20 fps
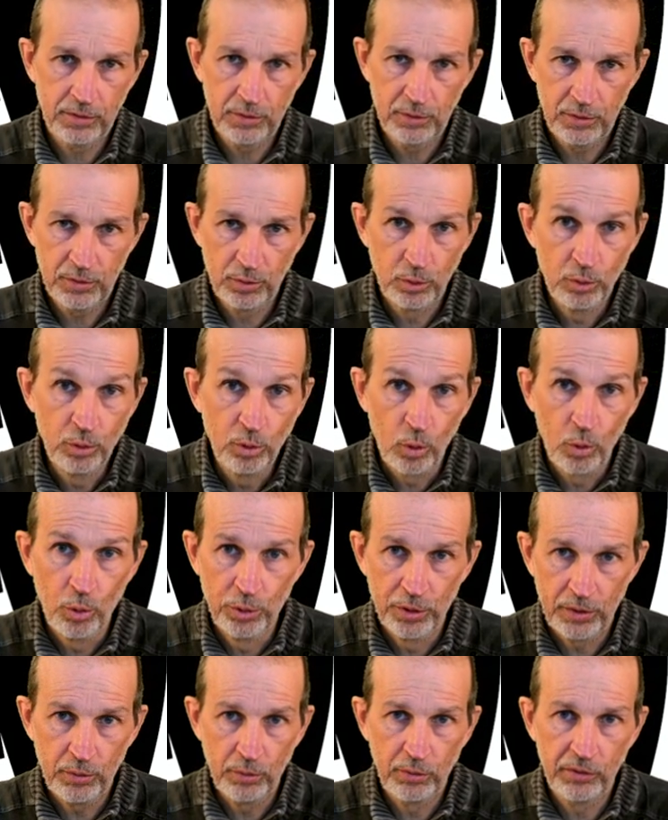de
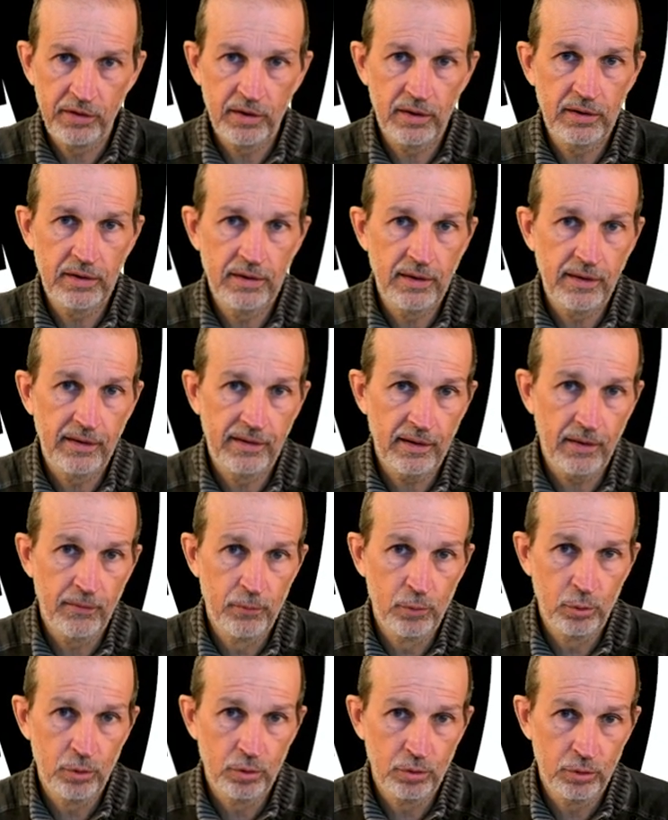neurones au sein des,
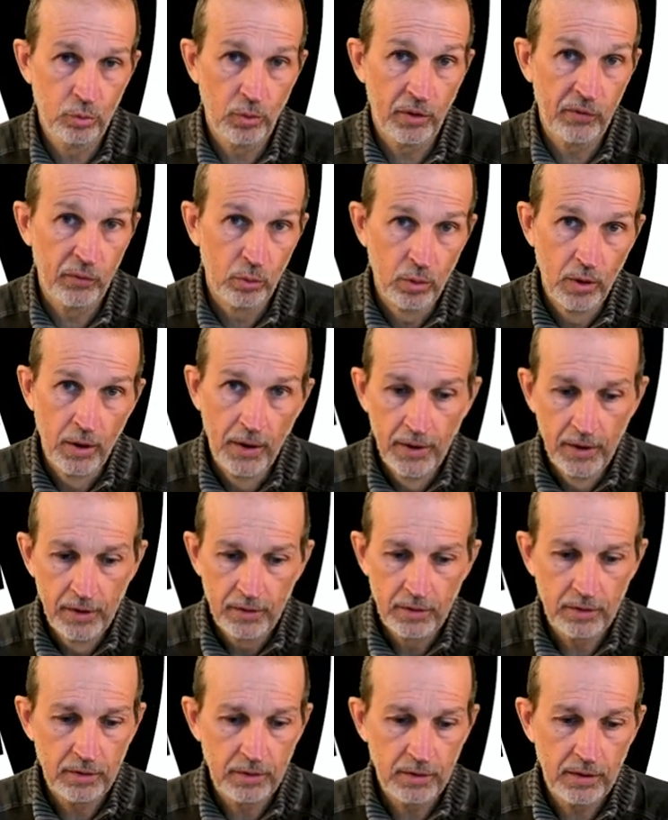cerveaux d'oiseaux
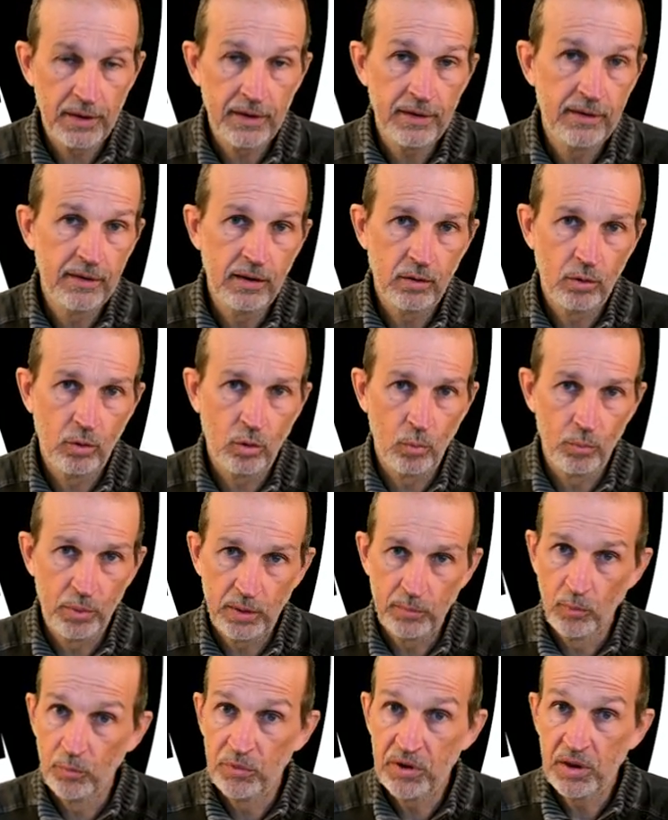a été
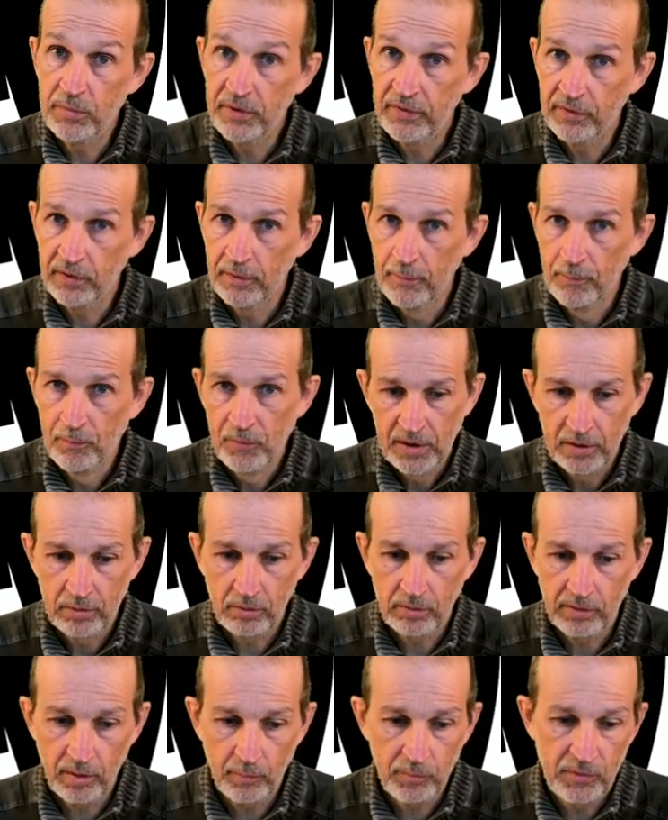complètement optimisée.
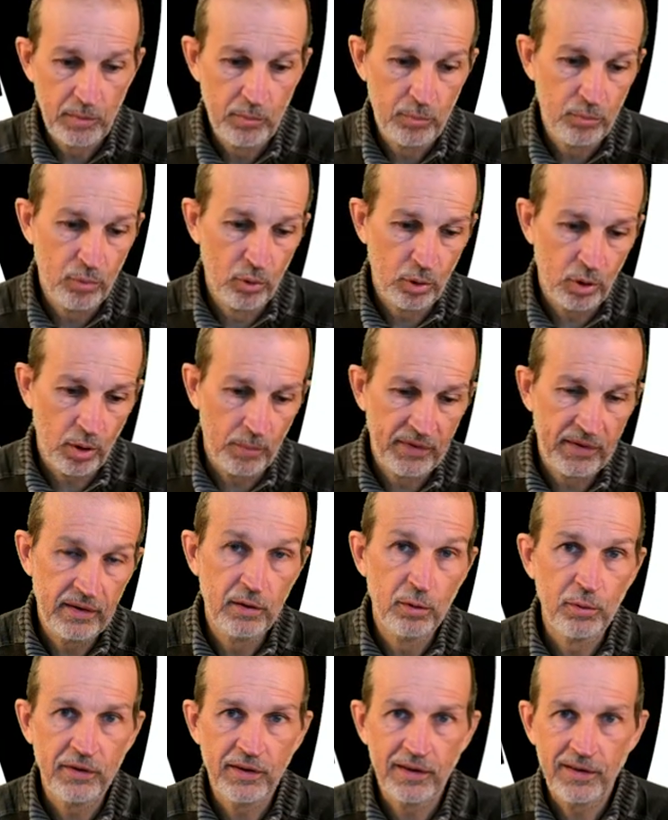Donc c'est un petit peu comme si
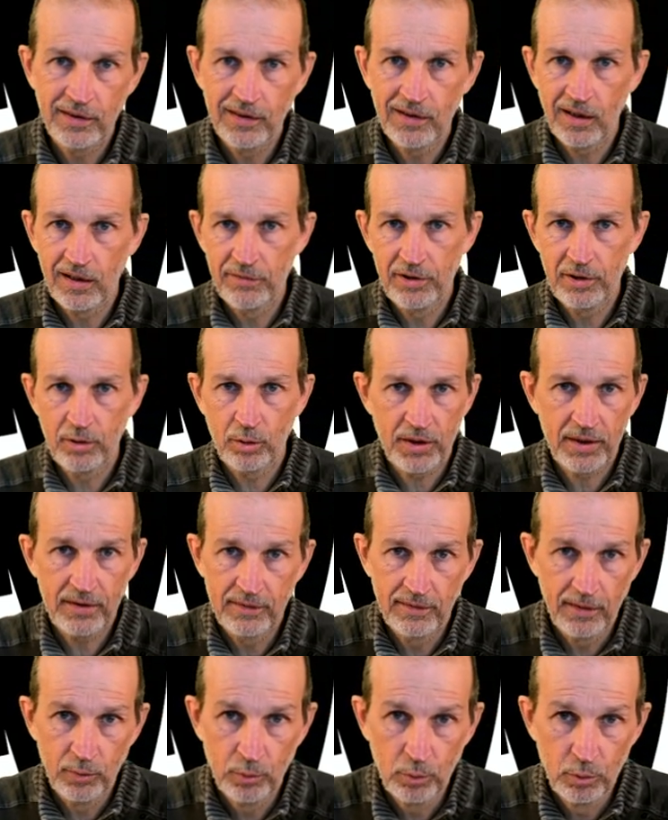eux, ils étaient gravés en 4
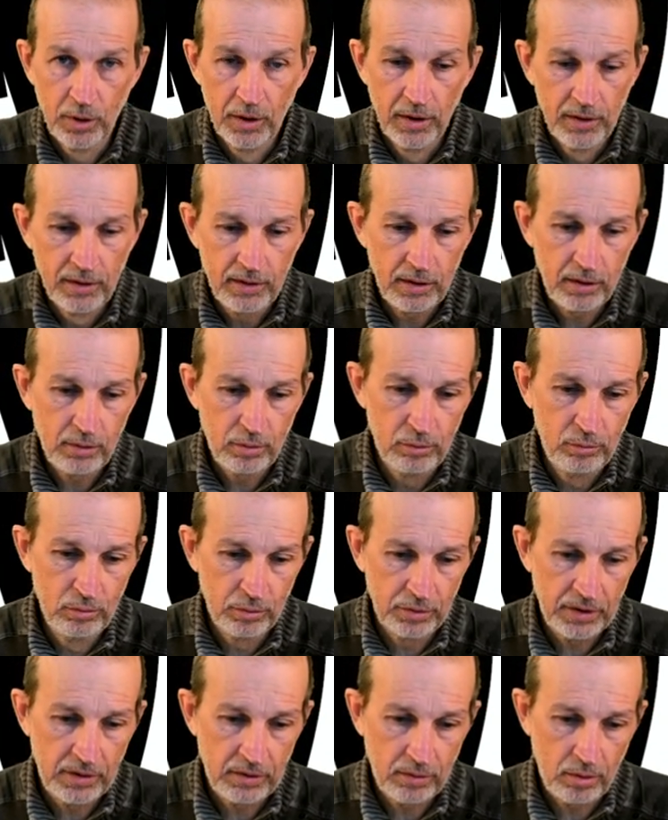nanos et que nous,
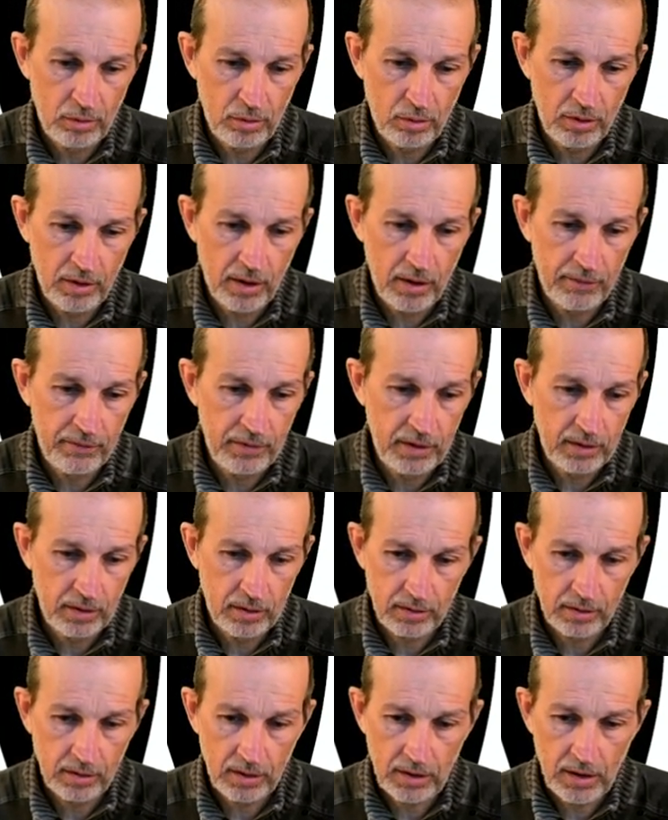on était encore gravés
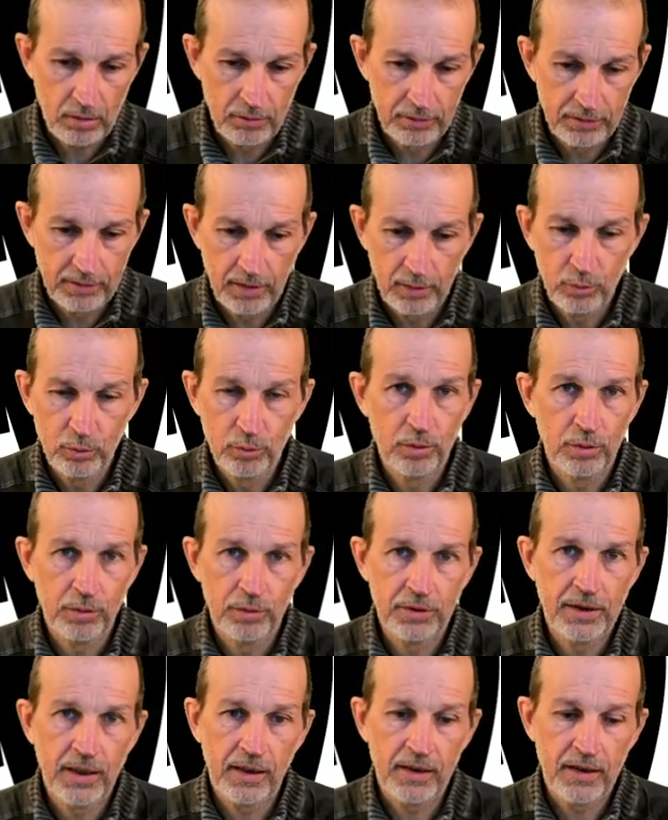à 40 nanos
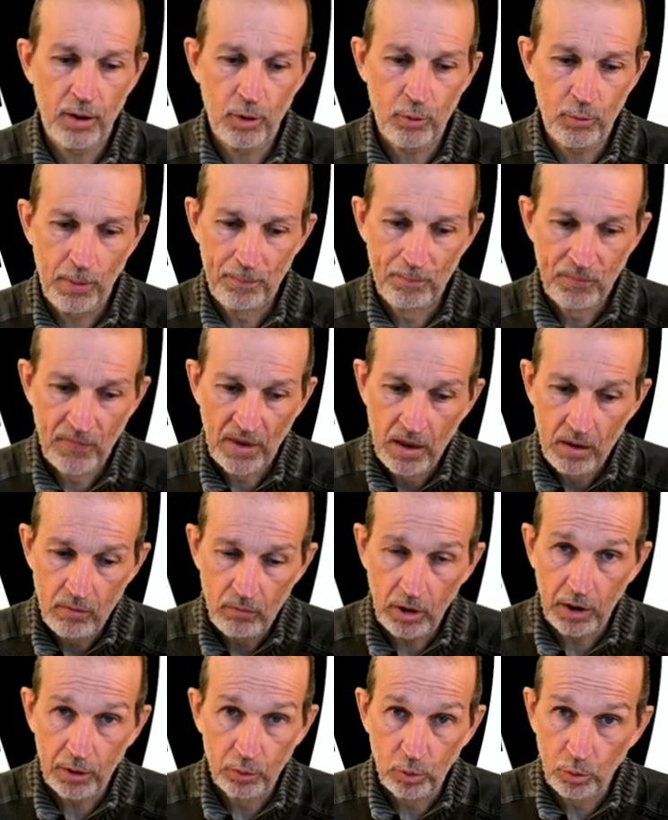derrière. Quoi.
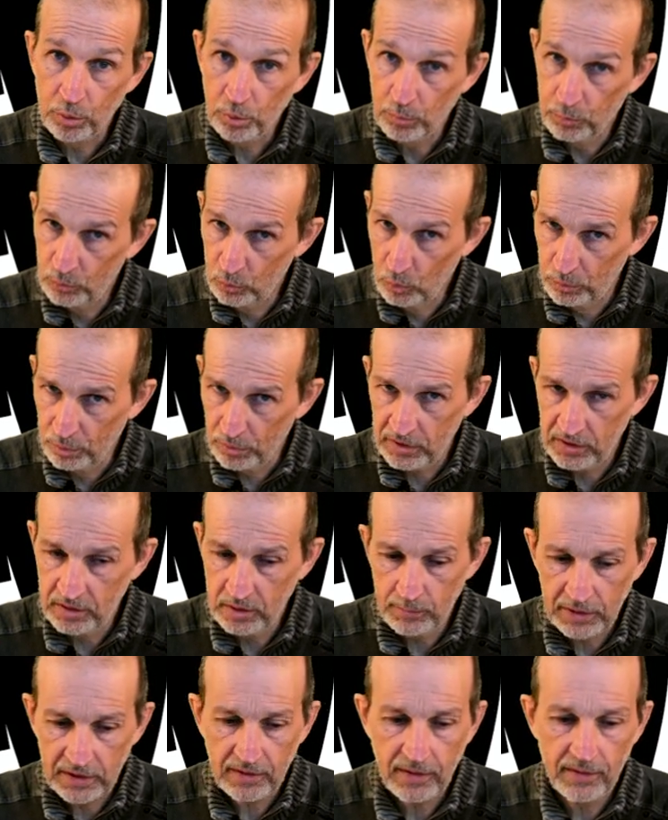Voilà, donc tout petit
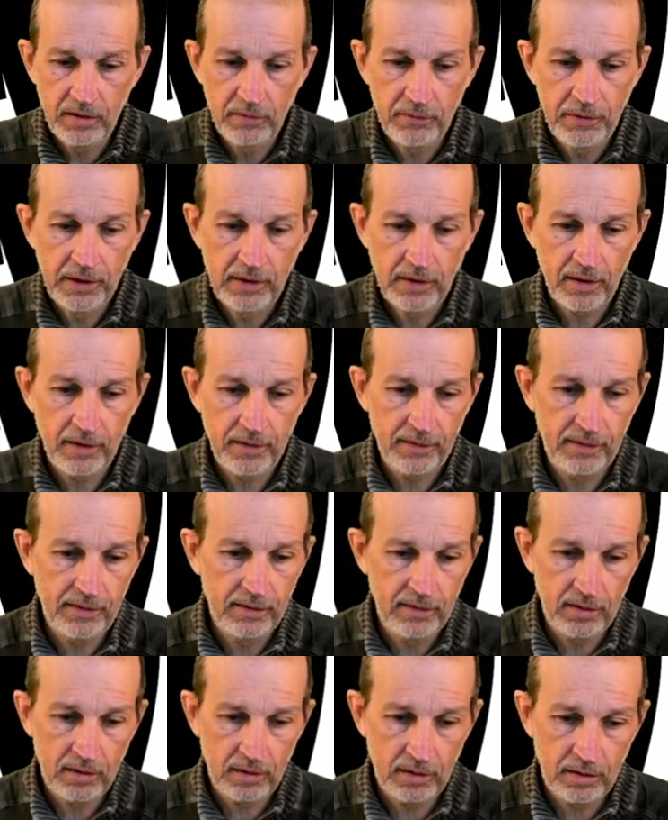mais très efficace
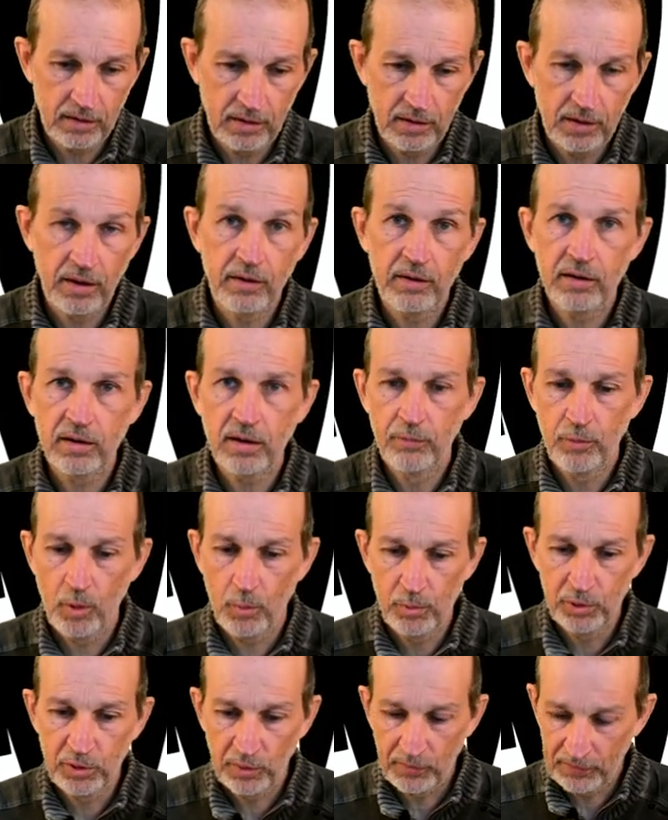et un très fort
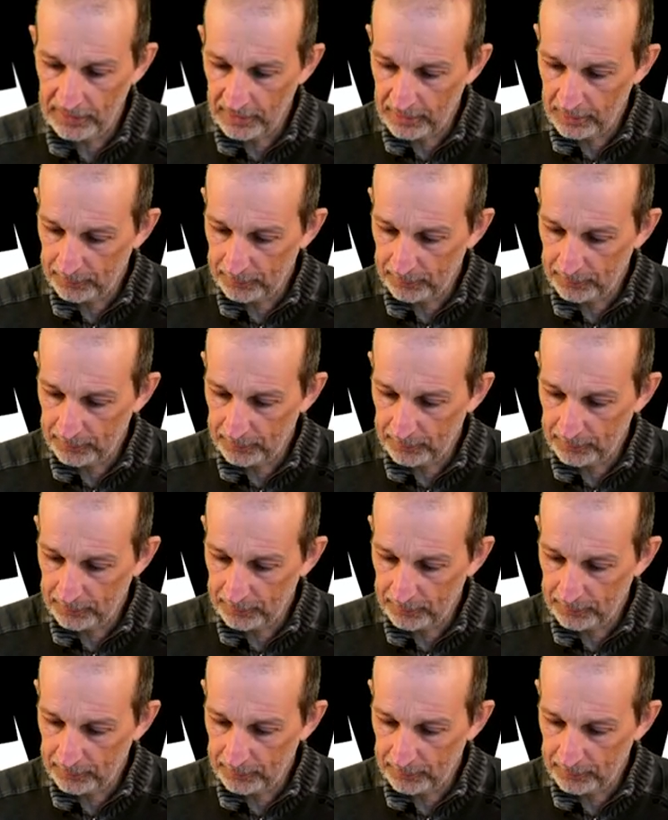potentiel.